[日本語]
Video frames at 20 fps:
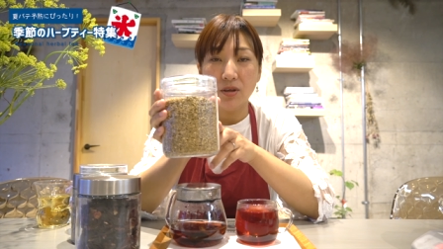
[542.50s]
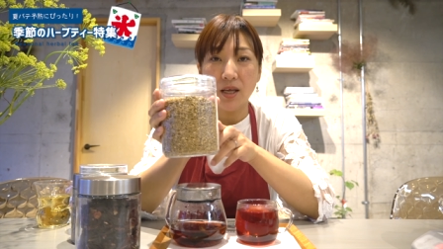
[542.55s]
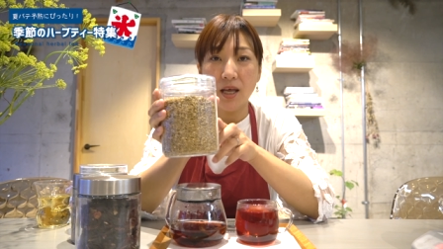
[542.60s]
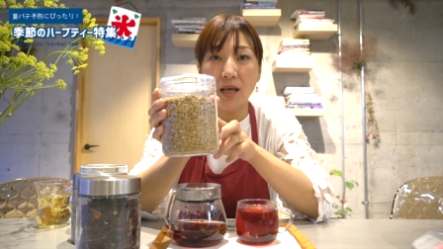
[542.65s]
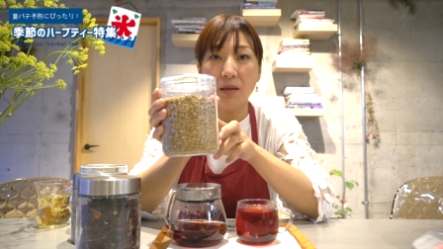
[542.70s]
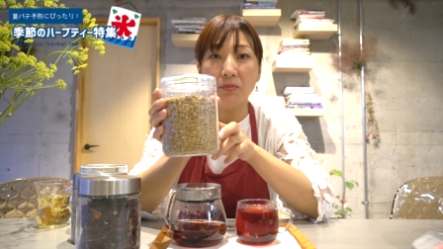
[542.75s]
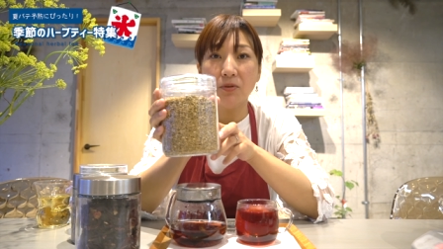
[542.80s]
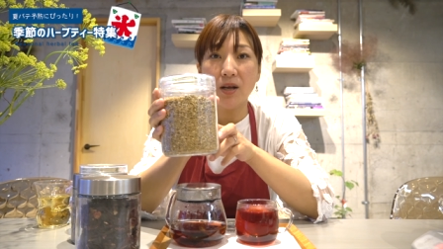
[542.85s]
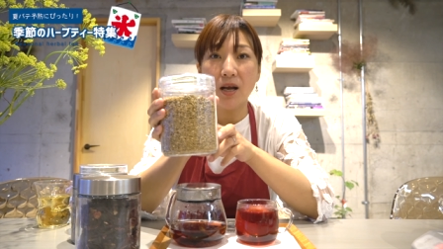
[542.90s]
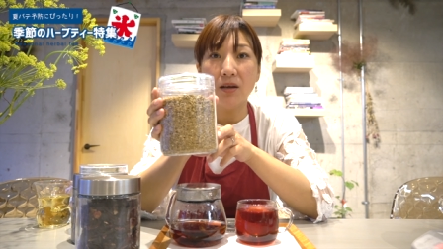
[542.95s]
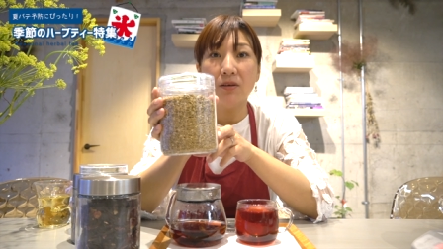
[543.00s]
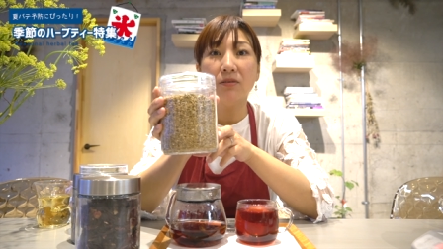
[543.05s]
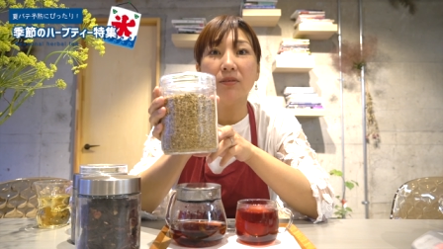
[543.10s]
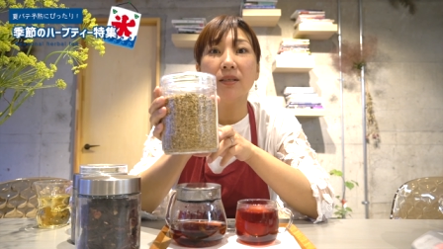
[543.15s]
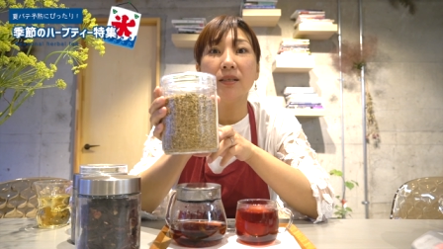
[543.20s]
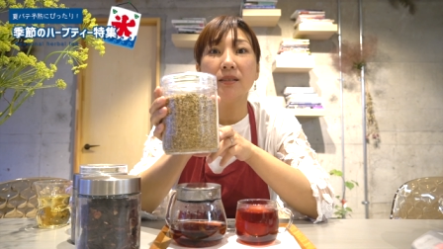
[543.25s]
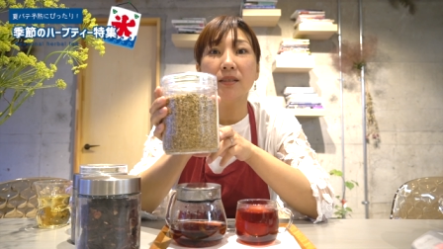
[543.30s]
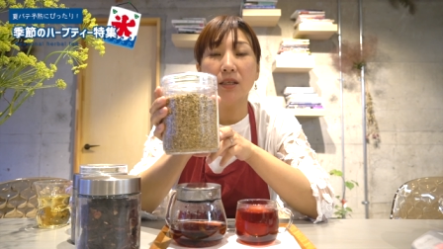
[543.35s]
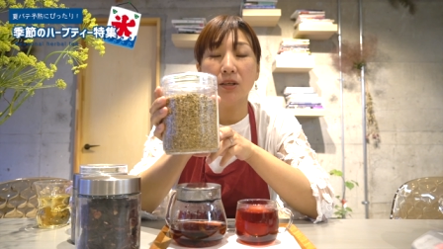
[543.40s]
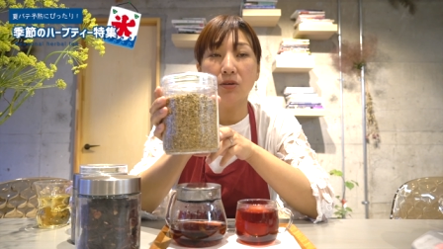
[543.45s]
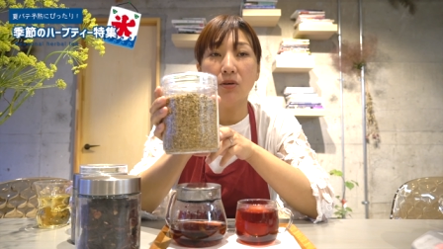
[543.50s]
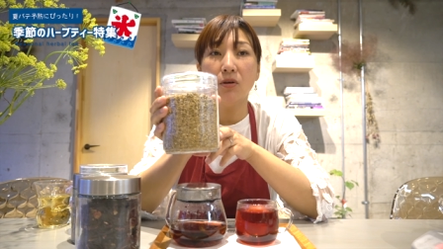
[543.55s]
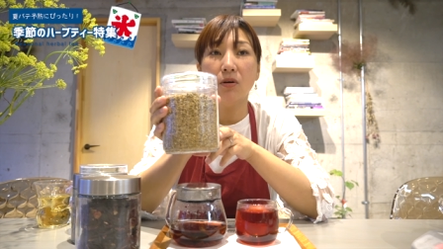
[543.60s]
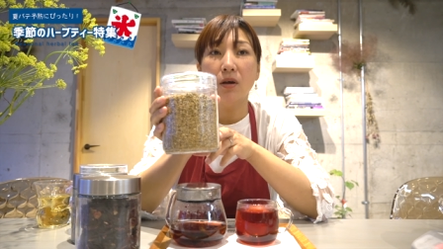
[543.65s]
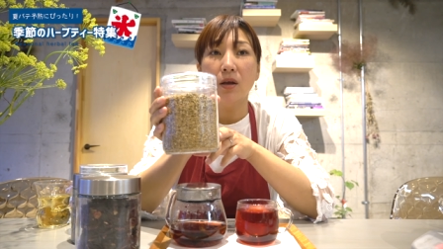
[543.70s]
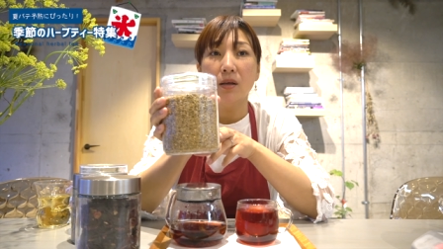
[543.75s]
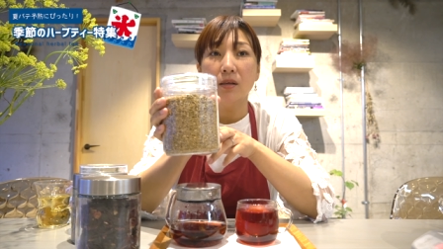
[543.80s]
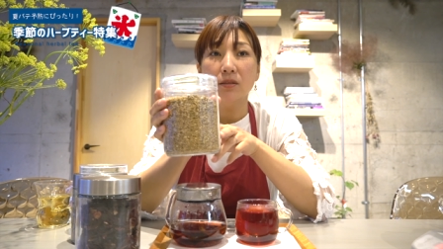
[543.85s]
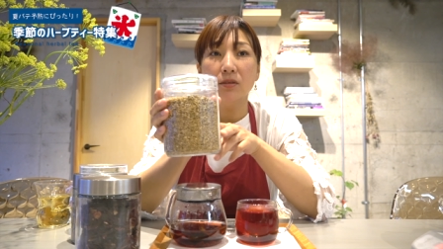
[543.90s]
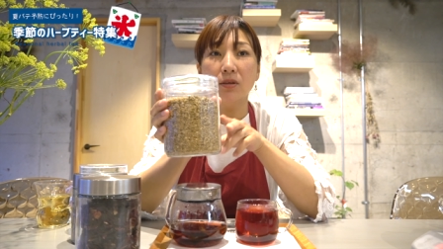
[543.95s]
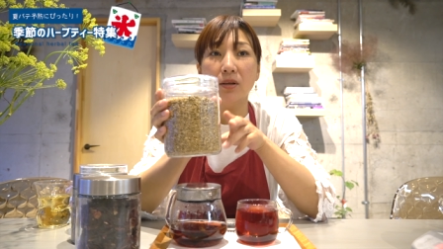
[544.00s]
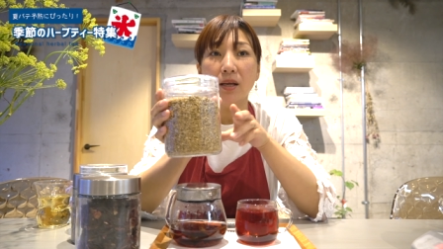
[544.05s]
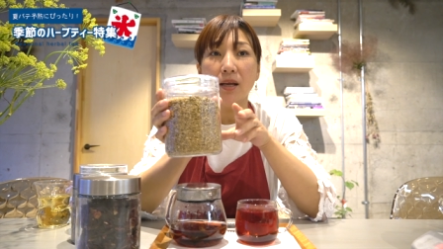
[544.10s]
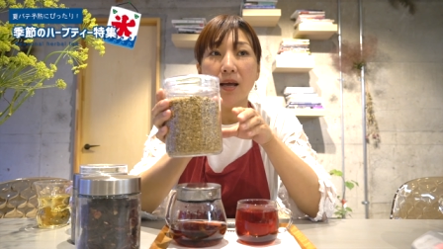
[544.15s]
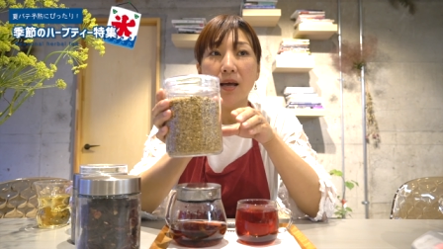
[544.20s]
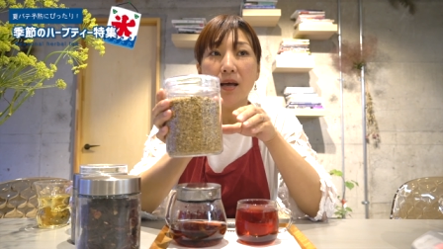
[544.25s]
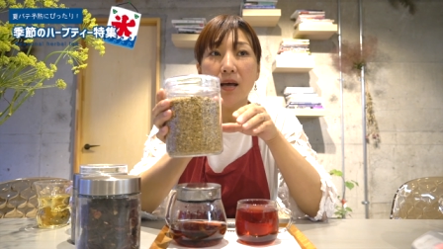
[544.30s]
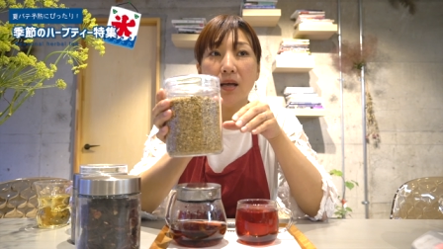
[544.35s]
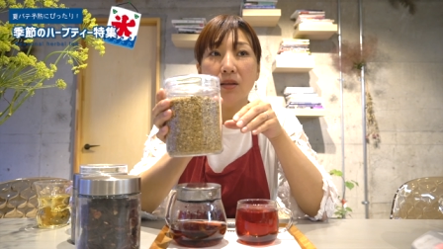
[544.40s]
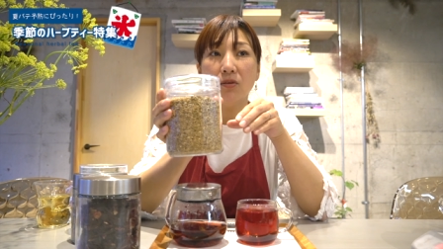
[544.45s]
ハーブがあるんですけど、それ
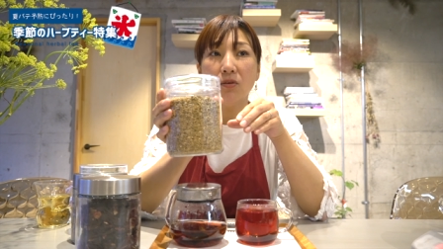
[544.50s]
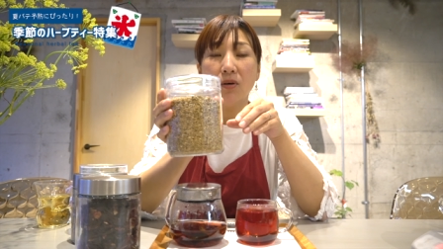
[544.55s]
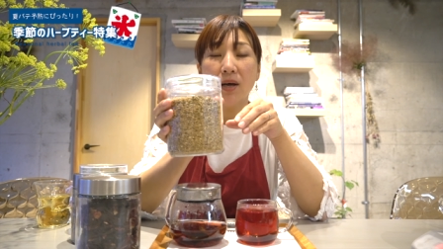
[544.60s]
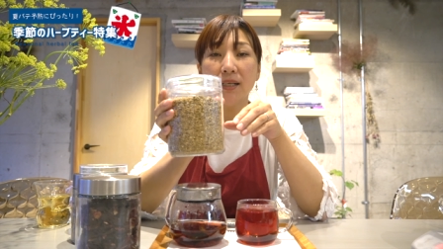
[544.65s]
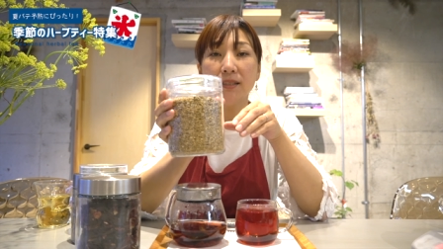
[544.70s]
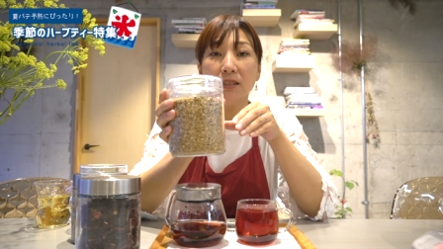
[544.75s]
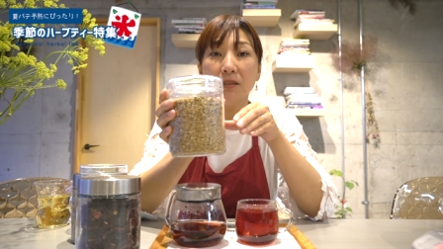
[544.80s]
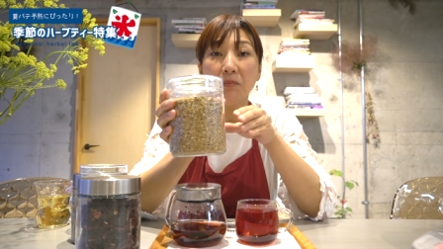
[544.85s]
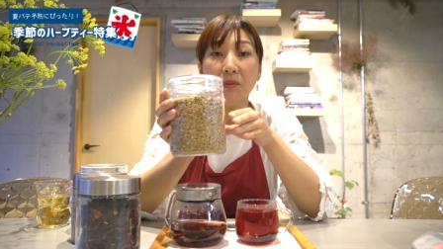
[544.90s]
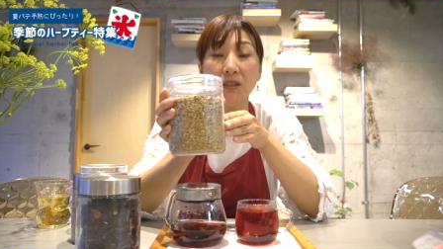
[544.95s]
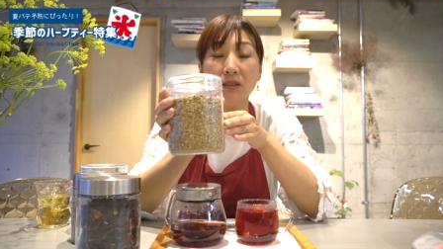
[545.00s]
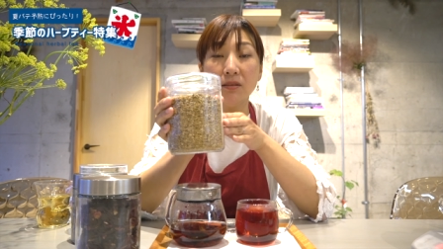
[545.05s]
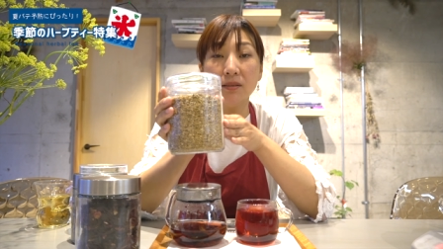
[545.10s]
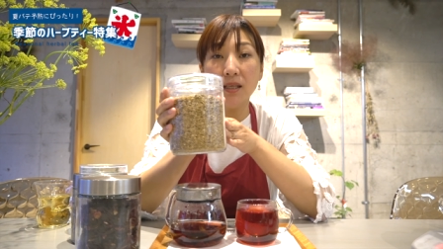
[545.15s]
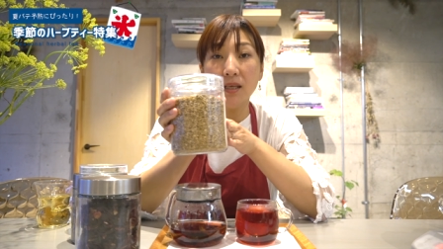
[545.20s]
があの蜂蜜